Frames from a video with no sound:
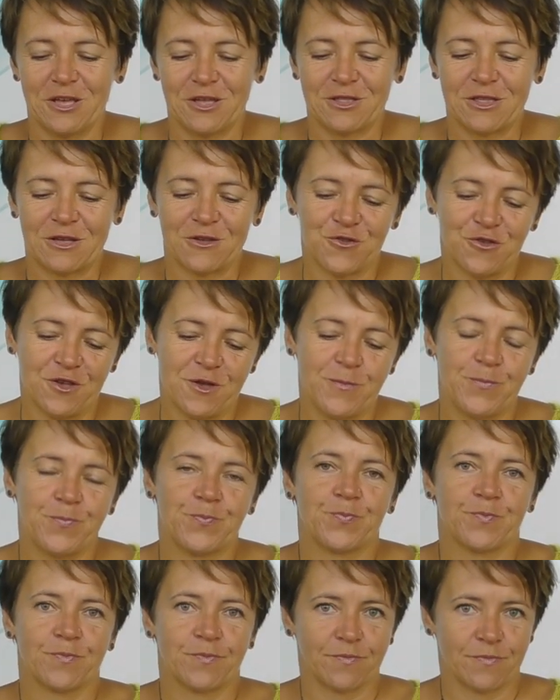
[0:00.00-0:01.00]
Także
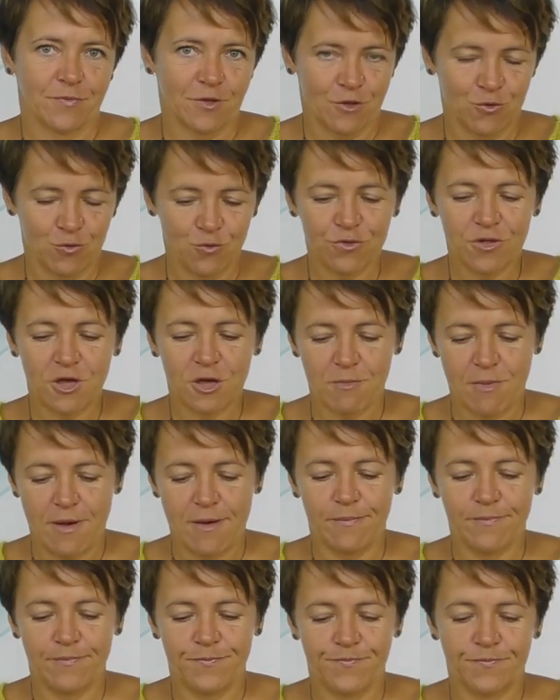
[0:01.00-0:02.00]
tutaj
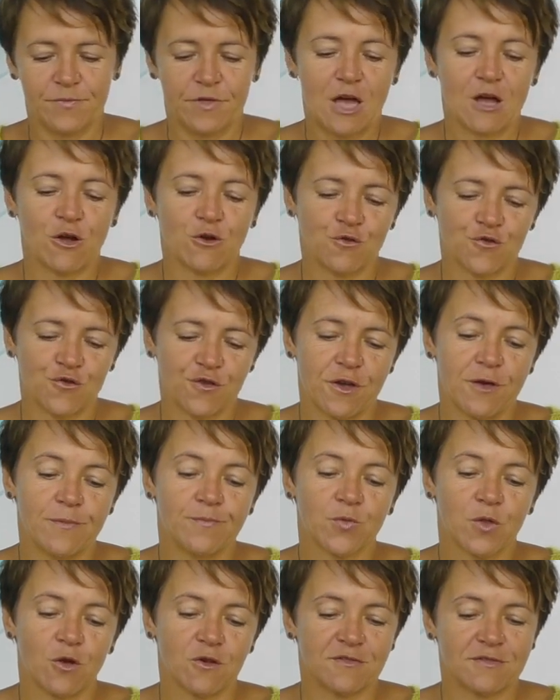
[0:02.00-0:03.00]
mam, jako że
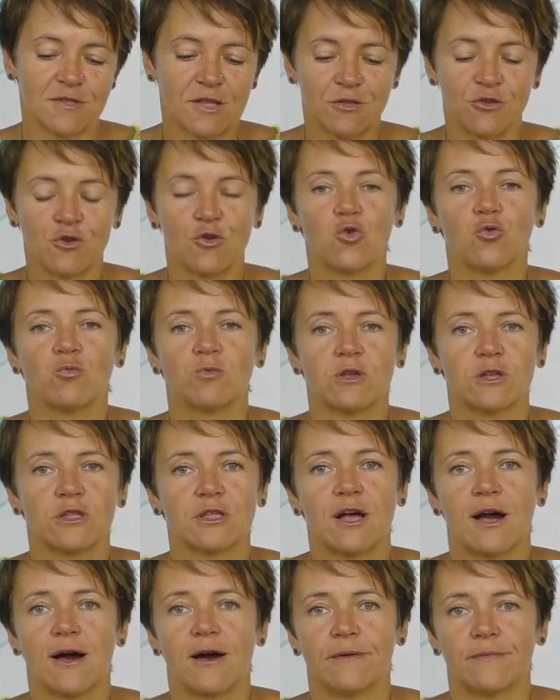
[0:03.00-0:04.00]
ostatnio u mnie
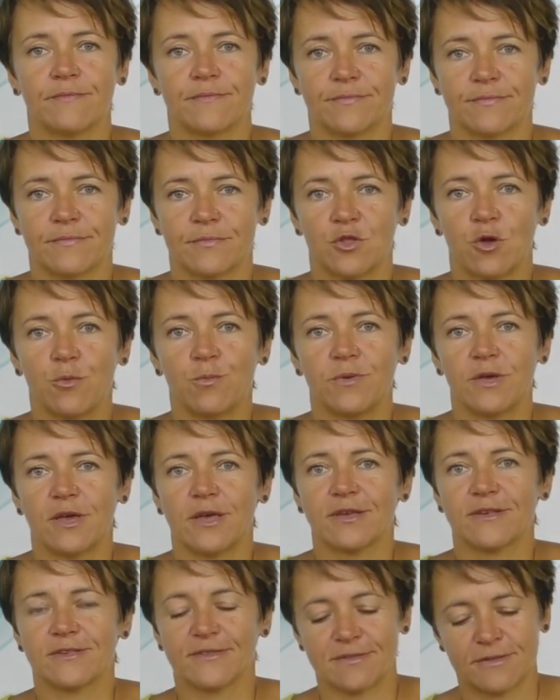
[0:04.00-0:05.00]
na topie
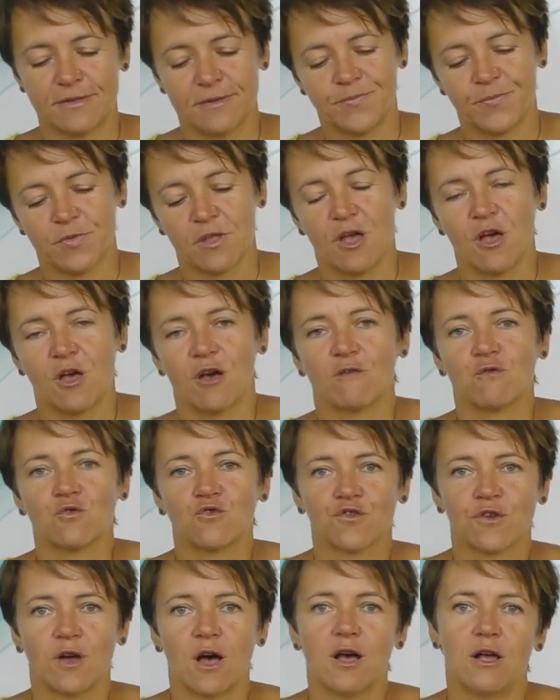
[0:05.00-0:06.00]
jest
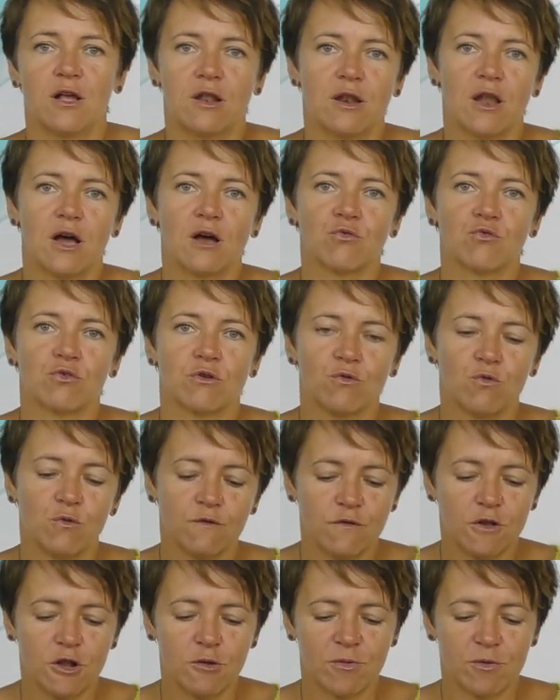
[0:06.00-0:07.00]
włóczka Ella, którą
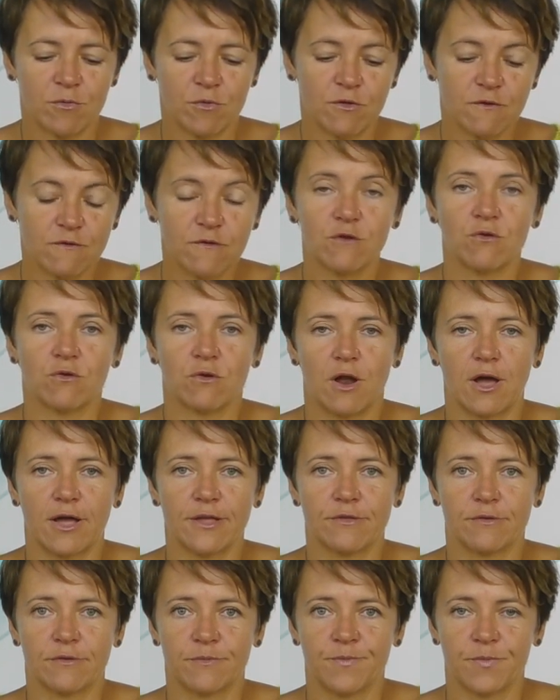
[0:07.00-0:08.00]
uwielbiam od wielu
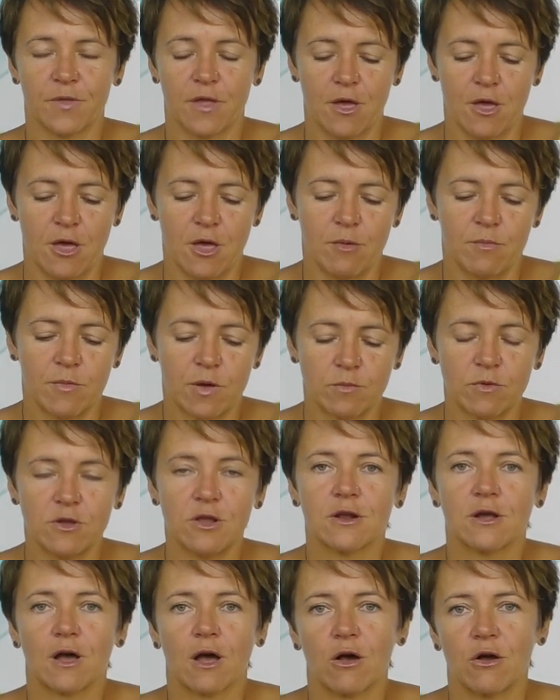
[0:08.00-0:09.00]
lat. Mam
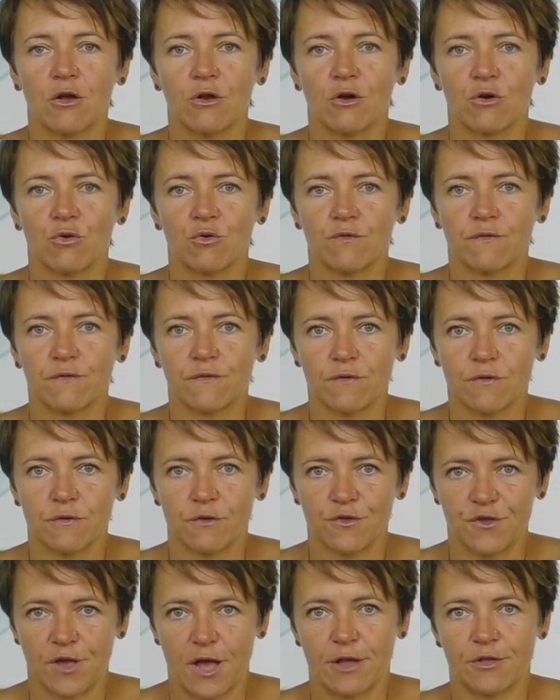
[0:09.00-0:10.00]
kilka kolorów e,
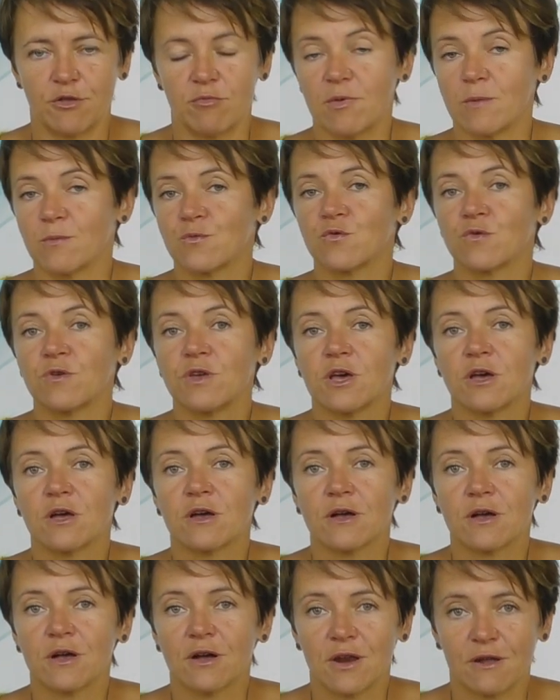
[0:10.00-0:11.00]
dziani, mam
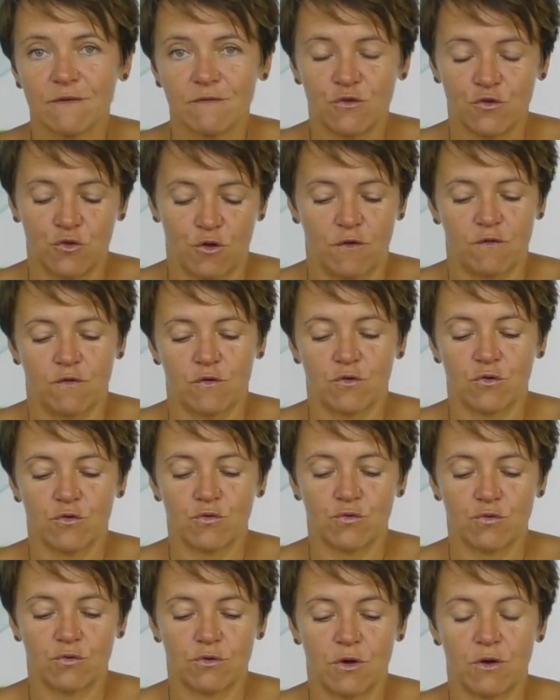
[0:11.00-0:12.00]
sukienkę grafitową,
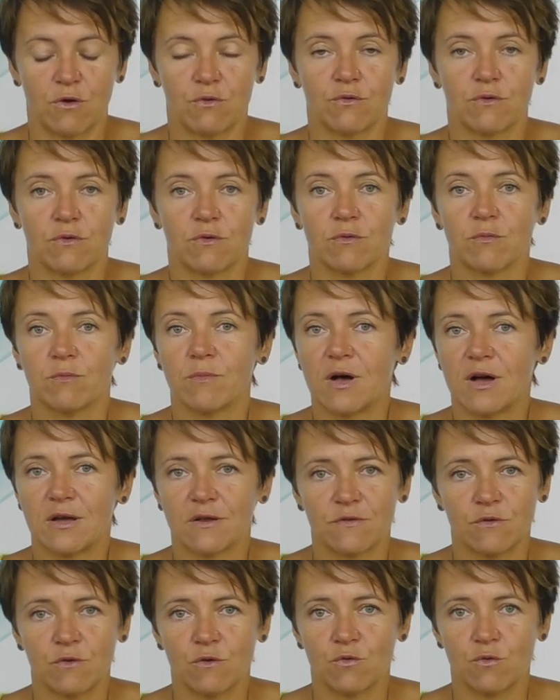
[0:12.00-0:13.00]
którą
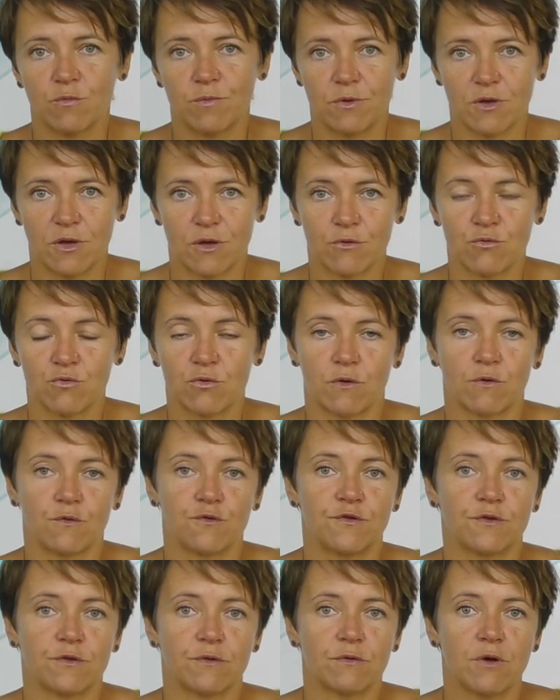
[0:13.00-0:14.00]
bardzo lubię, którą
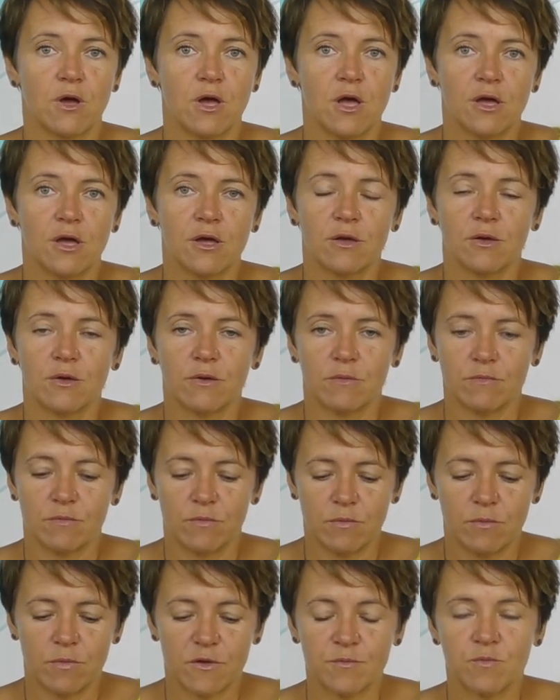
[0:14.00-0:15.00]
się e,
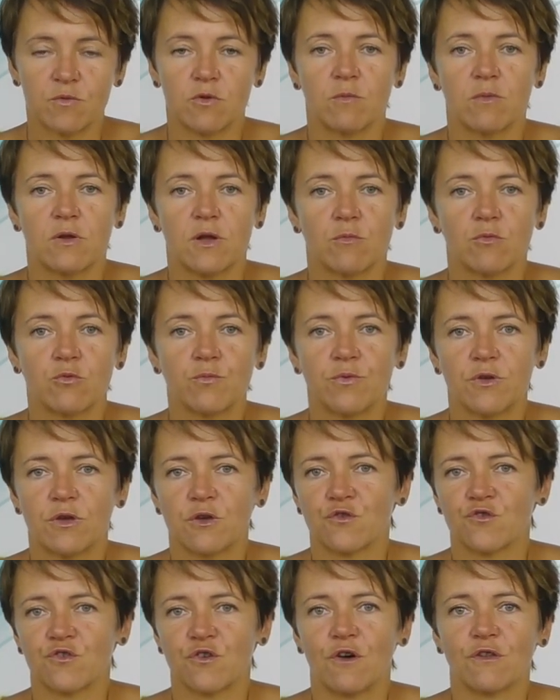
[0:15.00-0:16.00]
bez problemu
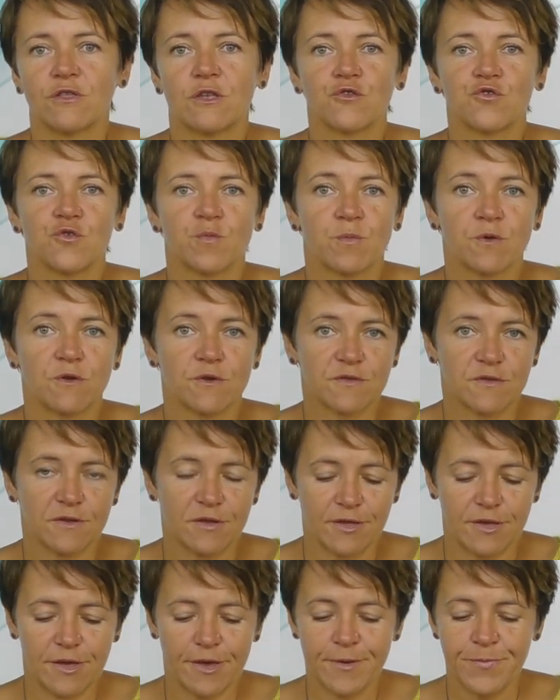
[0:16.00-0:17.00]
pierze, ona szybko
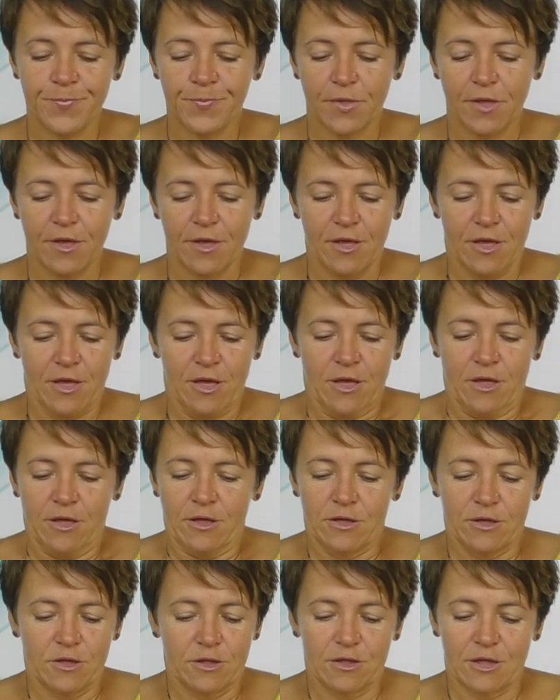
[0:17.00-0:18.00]
schnie.
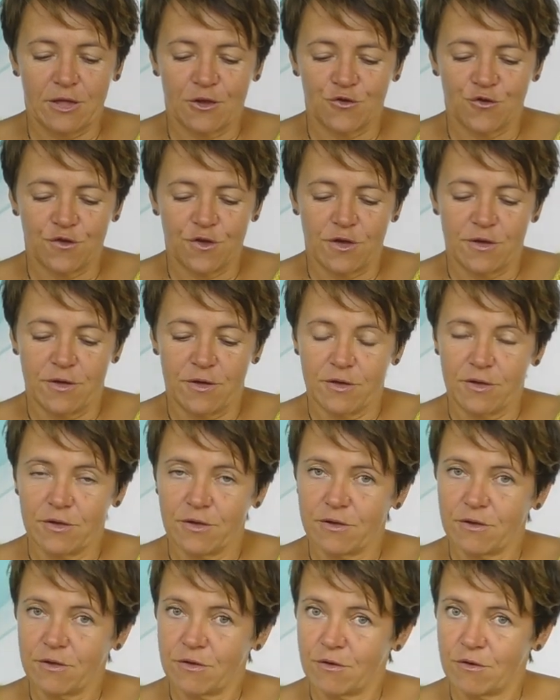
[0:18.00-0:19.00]
E, także
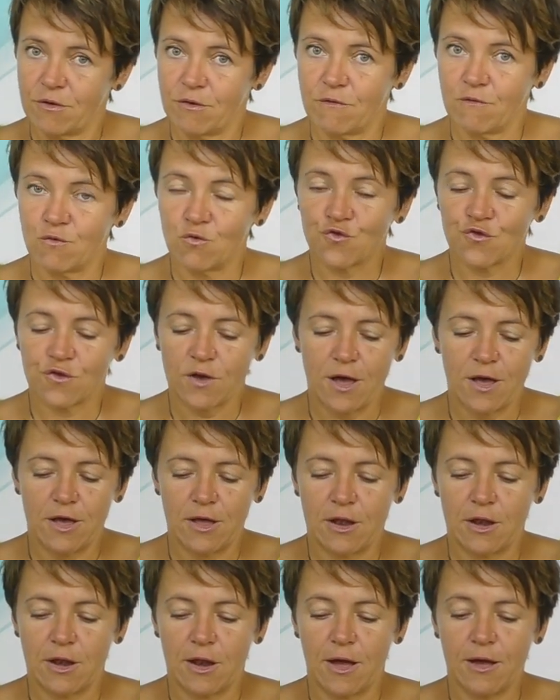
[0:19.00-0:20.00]
włóczka
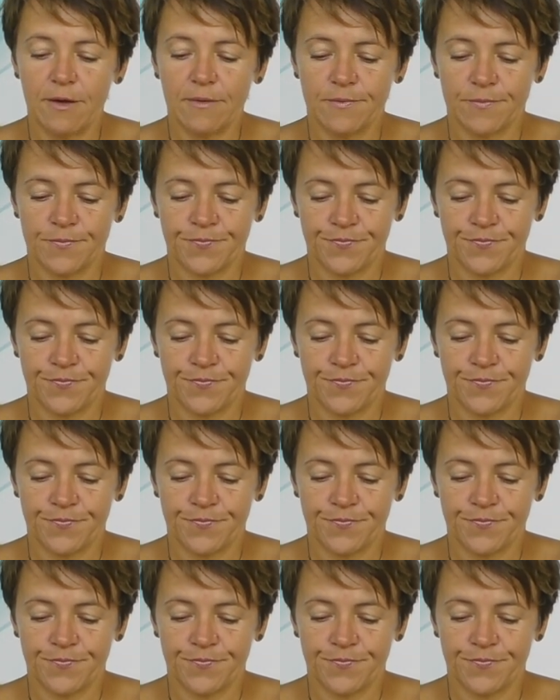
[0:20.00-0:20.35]
Ella.